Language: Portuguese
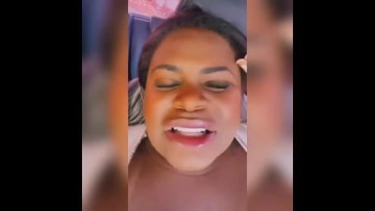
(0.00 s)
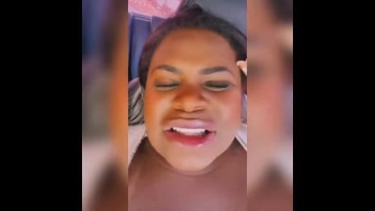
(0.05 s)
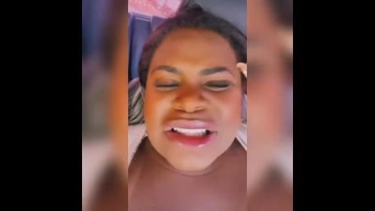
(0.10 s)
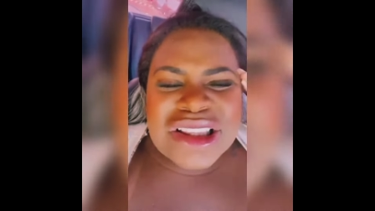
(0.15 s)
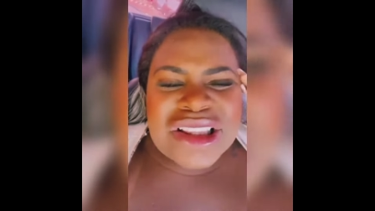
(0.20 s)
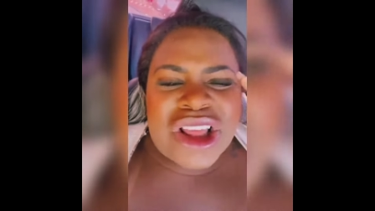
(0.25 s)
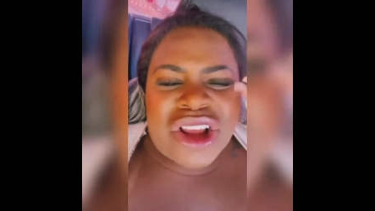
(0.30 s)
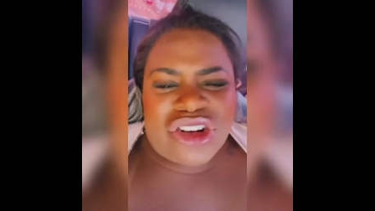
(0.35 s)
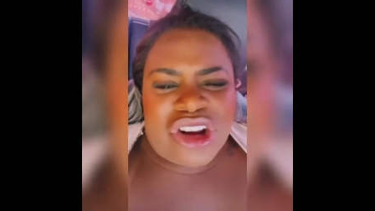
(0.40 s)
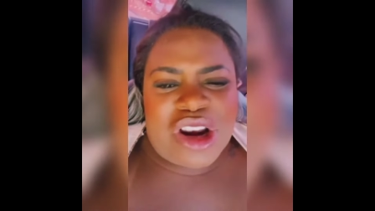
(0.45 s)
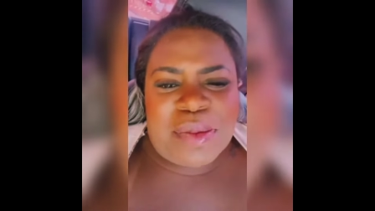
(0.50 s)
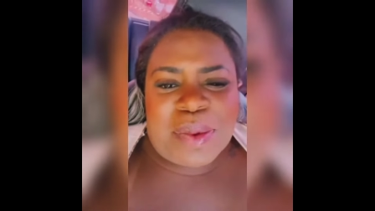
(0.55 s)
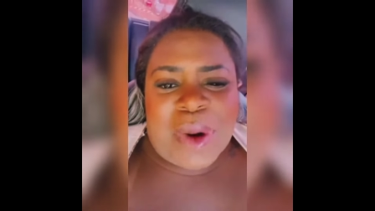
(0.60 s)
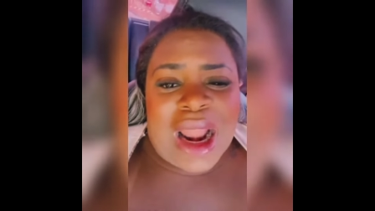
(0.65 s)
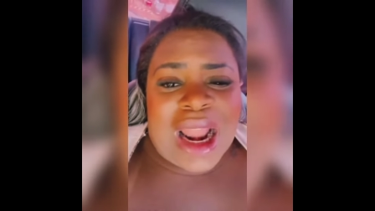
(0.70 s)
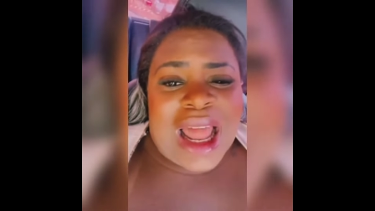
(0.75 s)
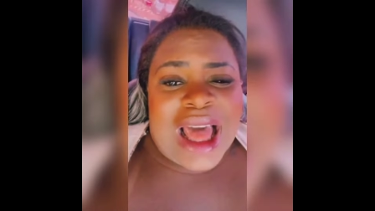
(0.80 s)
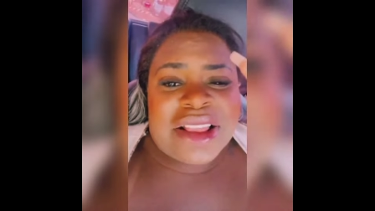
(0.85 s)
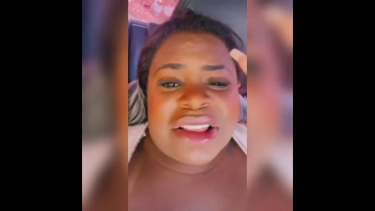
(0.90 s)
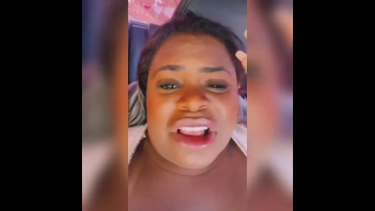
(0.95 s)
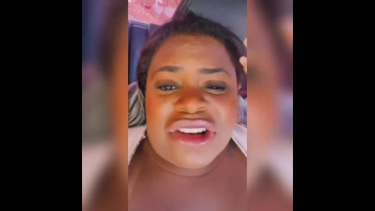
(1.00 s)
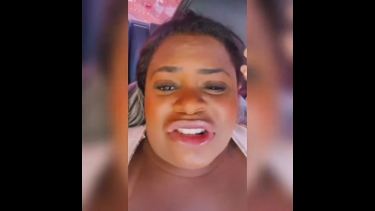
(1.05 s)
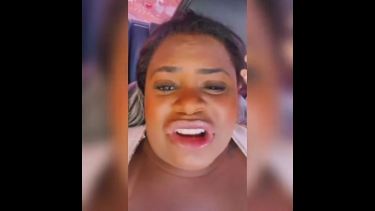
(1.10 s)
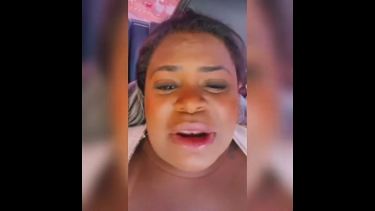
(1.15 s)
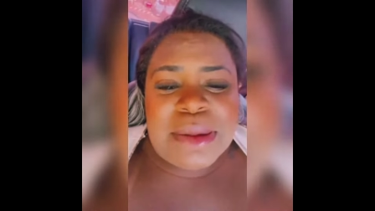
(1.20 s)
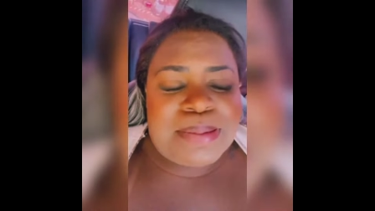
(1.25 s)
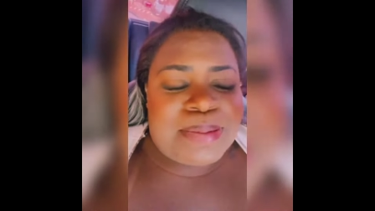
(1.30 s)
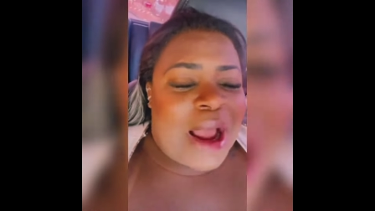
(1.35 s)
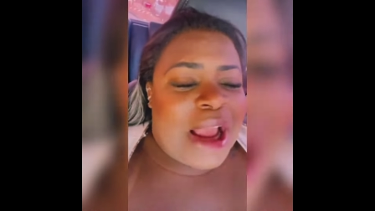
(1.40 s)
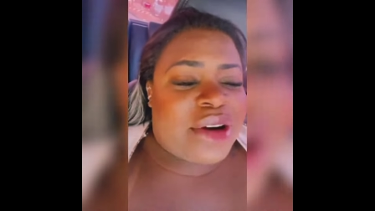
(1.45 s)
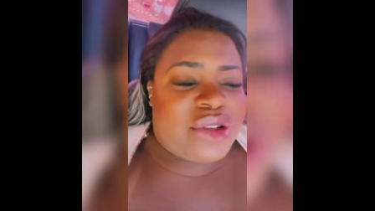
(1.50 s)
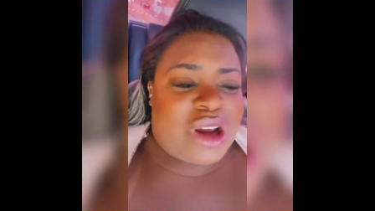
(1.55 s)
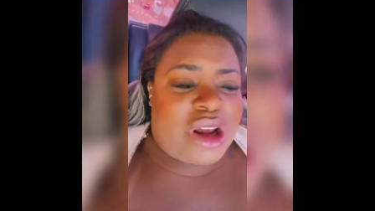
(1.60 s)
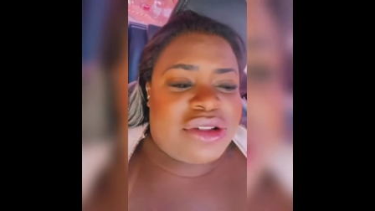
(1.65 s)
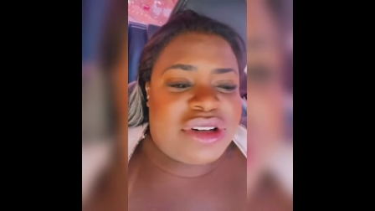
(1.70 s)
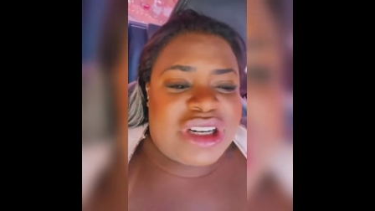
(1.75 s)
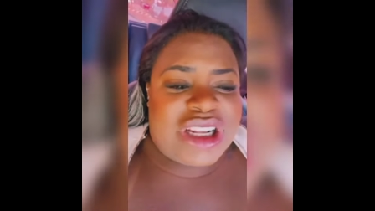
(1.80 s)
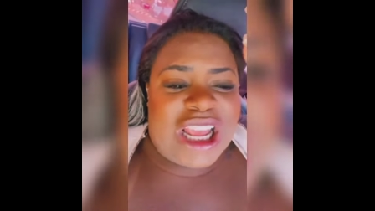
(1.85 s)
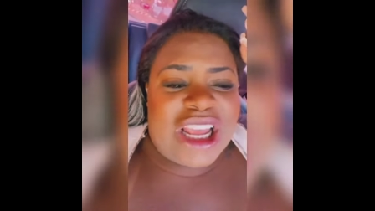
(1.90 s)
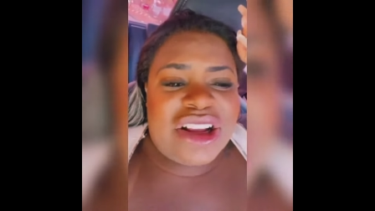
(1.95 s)
Deixa ele pra lá, deixa ele em paz, não quero
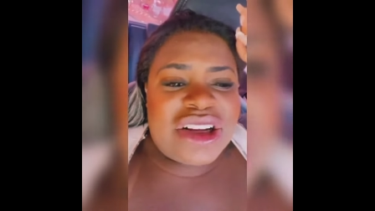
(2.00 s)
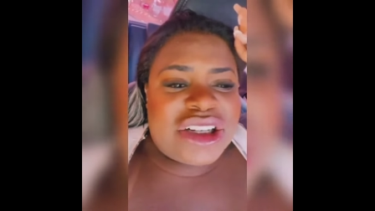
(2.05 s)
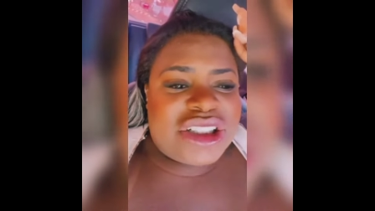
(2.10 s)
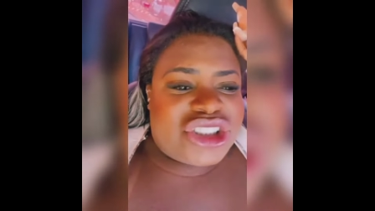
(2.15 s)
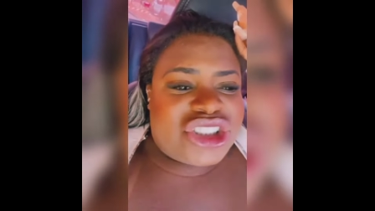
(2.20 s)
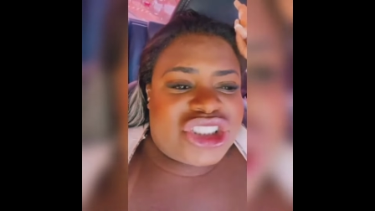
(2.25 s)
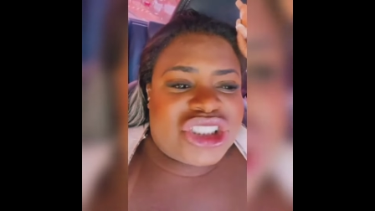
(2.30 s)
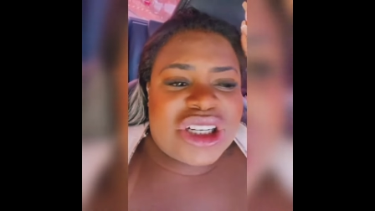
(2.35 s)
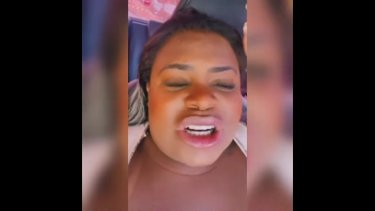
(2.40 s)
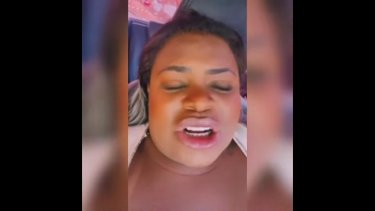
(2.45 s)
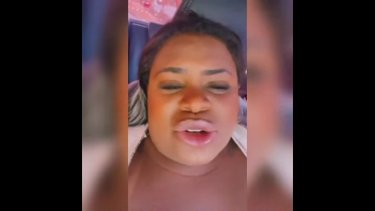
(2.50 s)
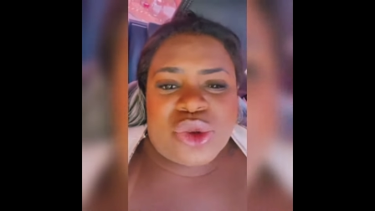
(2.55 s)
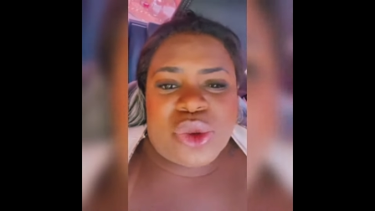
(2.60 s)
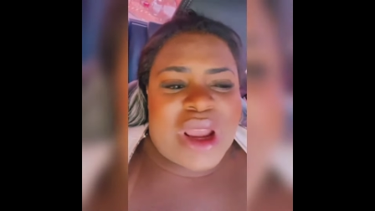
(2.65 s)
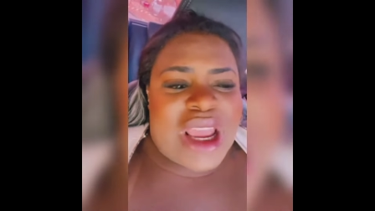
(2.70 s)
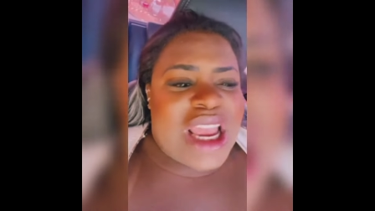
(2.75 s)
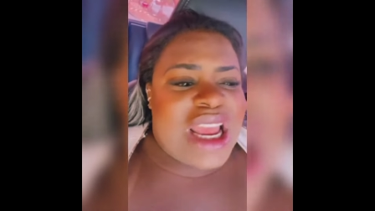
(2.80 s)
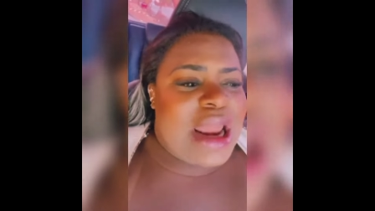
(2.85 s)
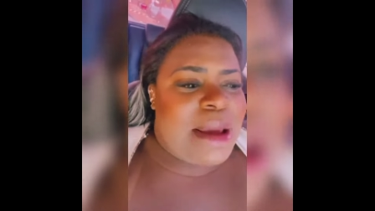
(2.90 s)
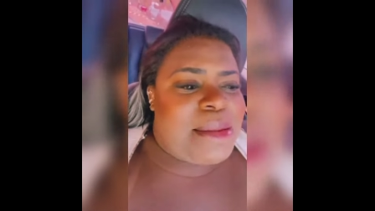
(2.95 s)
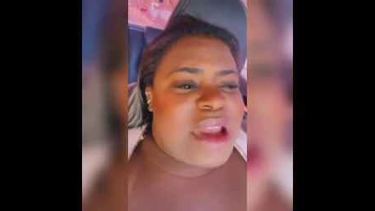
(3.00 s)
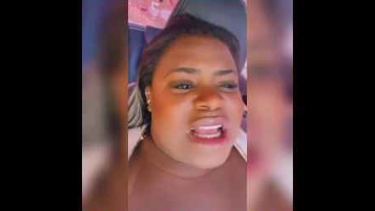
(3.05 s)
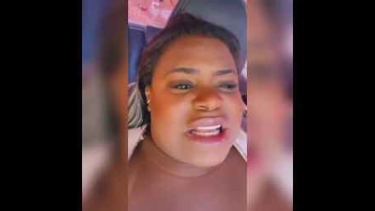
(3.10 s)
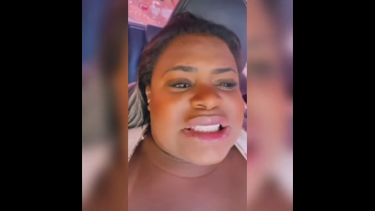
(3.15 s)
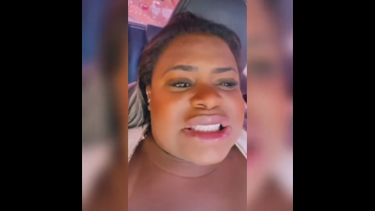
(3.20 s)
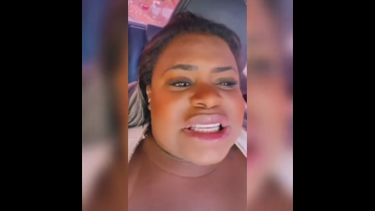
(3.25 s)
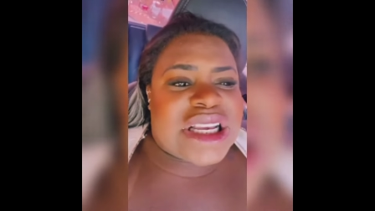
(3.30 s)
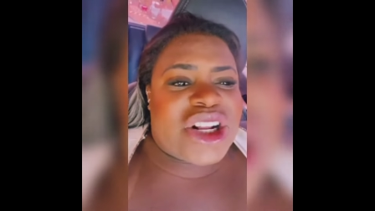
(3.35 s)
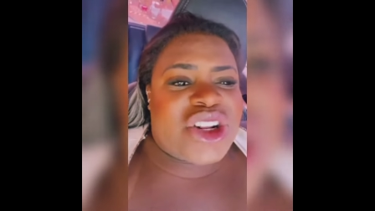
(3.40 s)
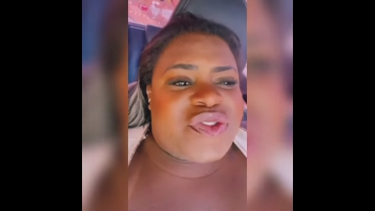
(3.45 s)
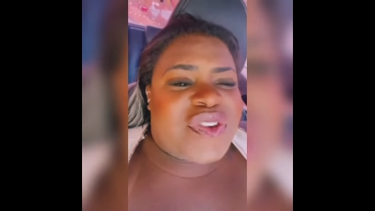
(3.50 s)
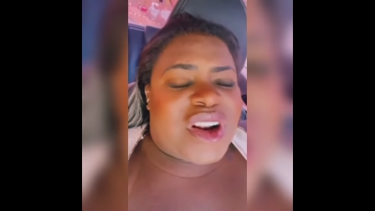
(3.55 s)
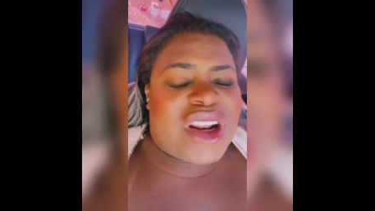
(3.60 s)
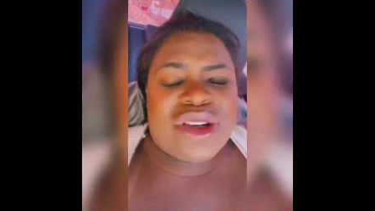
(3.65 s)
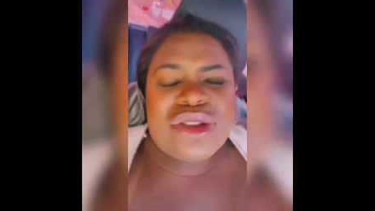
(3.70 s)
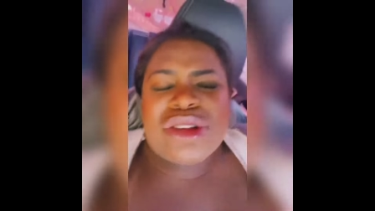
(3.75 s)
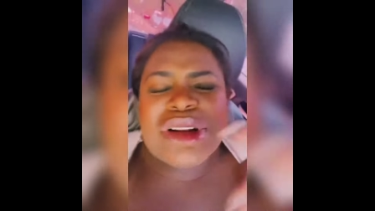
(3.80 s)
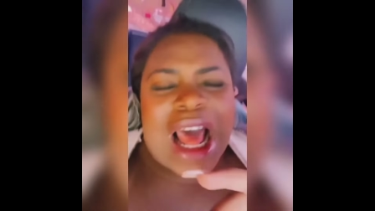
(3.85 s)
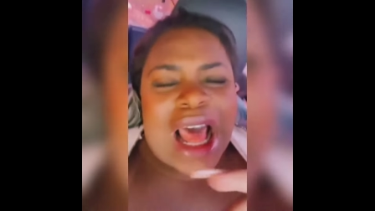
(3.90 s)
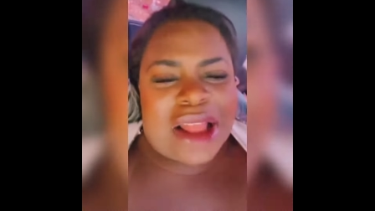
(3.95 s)
ninguém xingando ele, ameaçando,
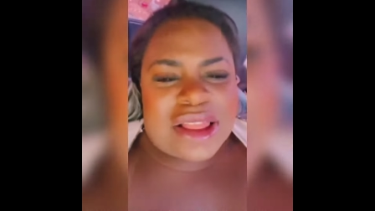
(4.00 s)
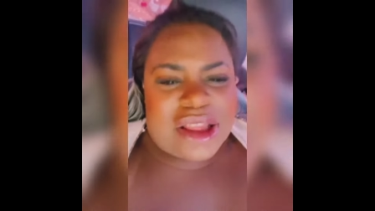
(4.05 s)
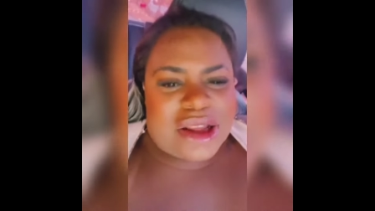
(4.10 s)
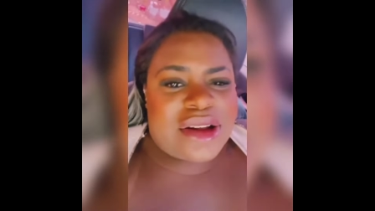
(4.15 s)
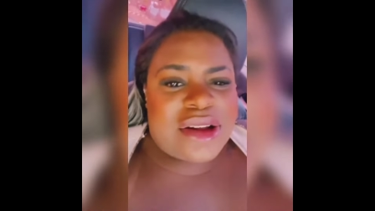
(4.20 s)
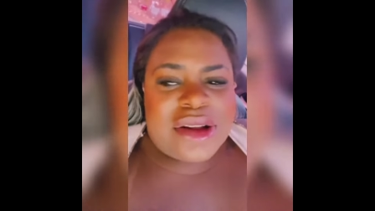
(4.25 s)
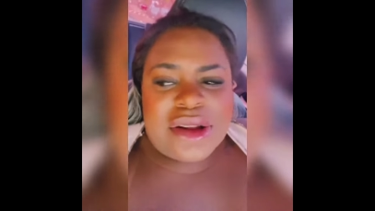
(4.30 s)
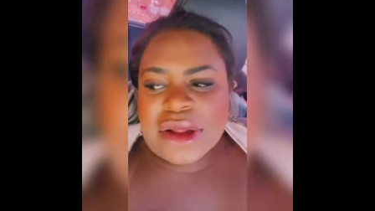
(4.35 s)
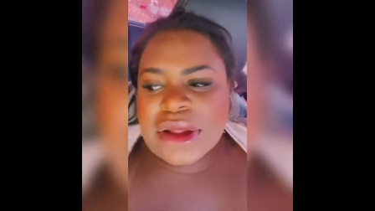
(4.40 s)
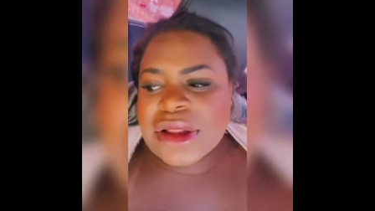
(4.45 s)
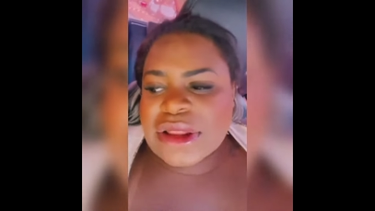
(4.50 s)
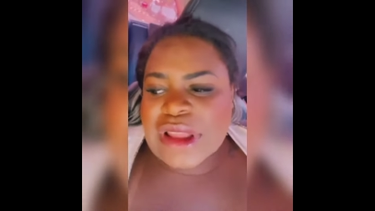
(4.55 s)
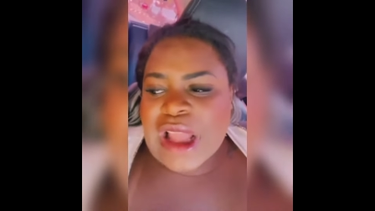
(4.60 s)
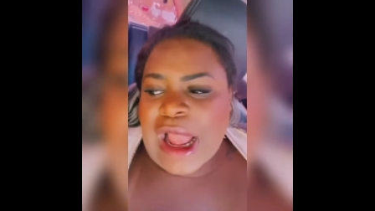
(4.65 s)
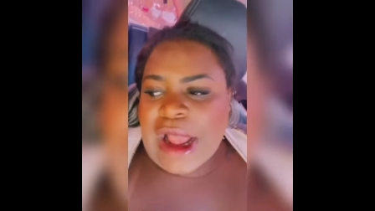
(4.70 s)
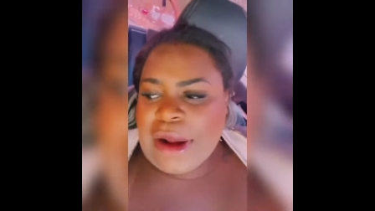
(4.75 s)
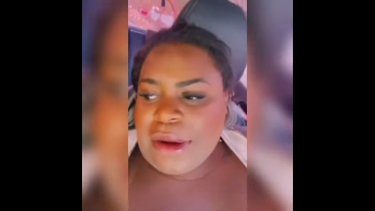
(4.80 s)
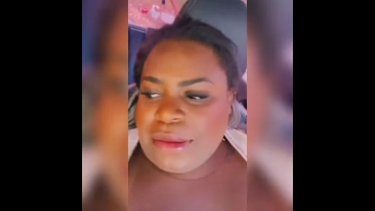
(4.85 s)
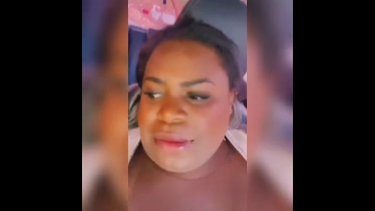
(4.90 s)
falando nada, tá?